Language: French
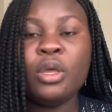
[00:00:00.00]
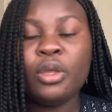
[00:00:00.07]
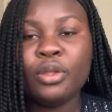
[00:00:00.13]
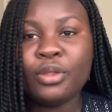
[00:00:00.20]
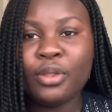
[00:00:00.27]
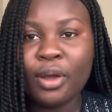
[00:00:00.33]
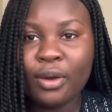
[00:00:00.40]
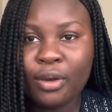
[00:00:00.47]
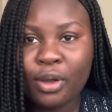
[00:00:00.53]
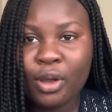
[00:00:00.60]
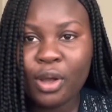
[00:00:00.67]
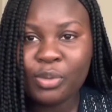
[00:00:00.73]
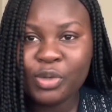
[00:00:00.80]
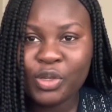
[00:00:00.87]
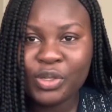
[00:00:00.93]
Donc,
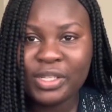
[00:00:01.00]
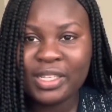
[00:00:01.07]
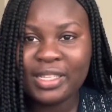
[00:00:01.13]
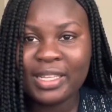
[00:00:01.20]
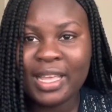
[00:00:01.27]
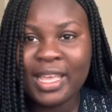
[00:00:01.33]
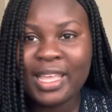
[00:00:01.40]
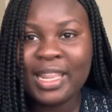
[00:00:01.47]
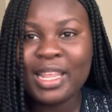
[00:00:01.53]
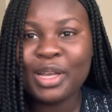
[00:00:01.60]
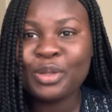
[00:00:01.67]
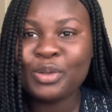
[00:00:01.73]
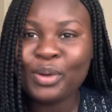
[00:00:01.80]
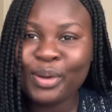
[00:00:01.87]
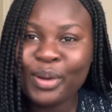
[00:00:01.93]
comme je disais, il y a
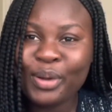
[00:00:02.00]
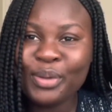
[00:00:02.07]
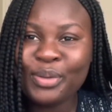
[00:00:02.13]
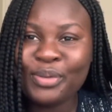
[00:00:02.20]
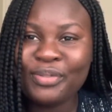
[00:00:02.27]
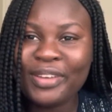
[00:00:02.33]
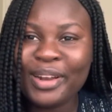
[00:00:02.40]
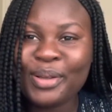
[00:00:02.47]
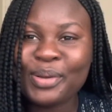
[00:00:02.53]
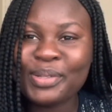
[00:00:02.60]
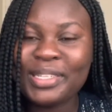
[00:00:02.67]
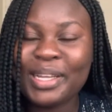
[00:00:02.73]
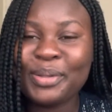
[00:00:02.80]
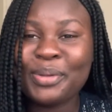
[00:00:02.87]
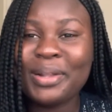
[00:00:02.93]
deux grandes nouvelles
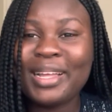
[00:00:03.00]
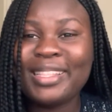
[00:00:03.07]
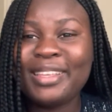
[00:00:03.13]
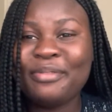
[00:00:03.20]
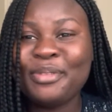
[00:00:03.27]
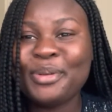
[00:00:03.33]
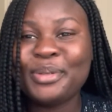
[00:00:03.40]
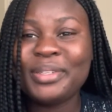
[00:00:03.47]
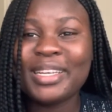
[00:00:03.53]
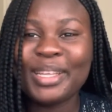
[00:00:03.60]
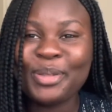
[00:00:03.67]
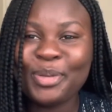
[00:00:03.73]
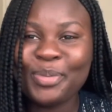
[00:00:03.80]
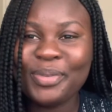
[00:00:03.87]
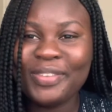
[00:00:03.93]
concernant la déveloterie
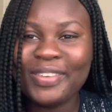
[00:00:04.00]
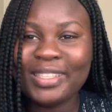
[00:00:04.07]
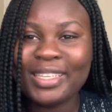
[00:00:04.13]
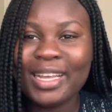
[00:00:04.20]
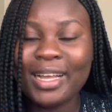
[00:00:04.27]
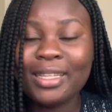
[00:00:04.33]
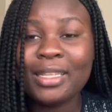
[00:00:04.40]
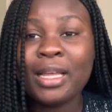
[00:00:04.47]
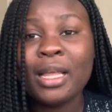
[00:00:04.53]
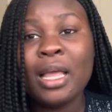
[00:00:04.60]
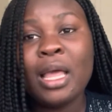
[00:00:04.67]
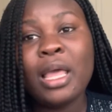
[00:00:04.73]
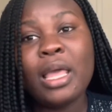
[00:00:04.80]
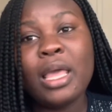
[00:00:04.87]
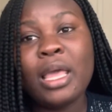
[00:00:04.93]
2024.
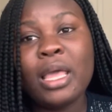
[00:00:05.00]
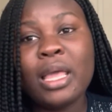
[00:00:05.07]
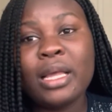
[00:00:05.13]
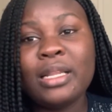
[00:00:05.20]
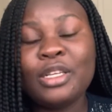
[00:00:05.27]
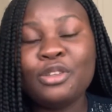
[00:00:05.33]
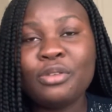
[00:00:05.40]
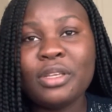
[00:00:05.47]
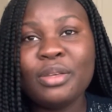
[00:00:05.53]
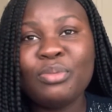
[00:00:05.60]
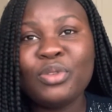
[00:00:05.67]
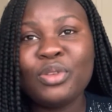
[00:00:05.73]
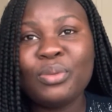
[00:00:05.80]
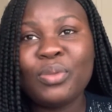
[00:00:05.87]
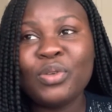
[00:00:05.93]
Et il y a des gens qui
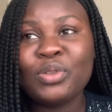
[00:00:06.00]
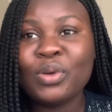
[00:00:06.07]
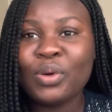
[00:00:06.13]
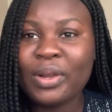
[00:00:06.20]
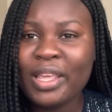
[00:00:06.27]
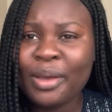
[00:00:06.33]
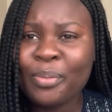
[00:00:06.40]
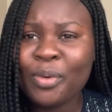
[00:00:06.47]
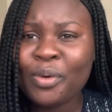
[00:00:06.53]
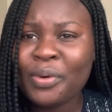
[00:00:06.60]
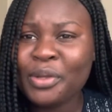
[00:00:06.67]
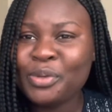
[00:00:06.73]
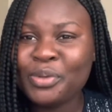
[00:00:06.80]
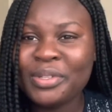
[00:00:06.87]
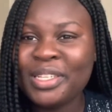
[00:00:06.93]
me demandent, Rolia, pourquoi
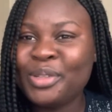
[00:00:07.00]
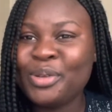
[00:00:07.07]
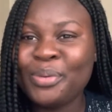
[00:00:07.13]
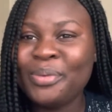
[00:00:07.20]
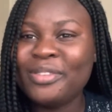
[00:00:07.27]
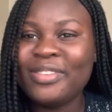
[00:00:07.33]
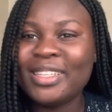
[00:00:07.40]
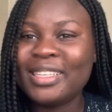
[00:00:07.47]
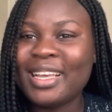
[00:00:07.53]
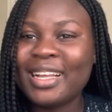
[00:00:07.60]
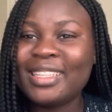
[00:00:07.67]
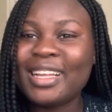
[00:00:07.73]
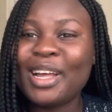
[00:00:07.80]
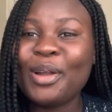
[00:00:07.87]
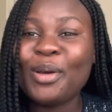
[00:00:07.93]
tu dis
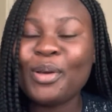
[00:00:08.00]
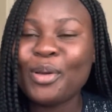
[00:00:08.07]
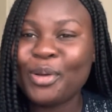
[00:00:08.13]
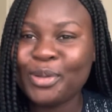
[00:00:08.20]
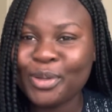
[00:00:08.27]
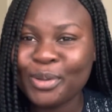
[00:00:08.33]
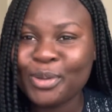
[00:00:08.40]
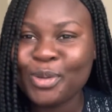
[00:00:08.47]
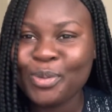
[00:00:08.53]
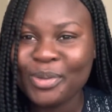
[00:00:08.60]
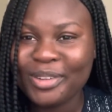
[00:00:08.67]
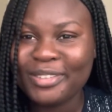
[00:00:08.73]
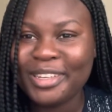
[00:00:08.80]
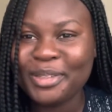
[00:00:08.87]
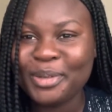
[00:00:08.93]
2024 alors qu'on est en
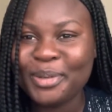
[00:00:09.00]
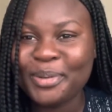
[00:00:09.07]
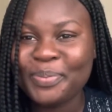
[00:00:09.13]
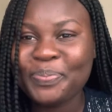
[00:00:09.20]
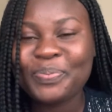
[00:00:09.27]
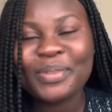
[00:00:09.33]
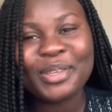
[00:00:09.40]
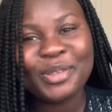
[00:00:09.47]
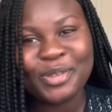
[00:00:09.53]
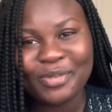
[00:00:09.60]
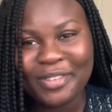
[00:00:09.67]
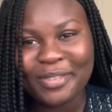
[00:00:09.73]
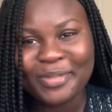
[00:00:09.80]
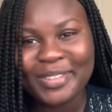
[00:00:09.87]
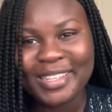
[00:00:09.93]
2022 je
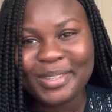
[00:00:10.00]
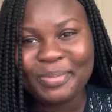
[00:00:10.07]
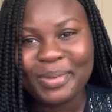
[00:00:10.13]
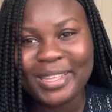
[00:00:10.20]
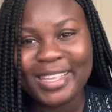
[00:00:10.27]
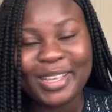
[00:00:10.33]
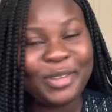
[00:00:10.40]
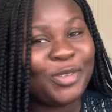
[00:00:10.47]
vais vous expliquer.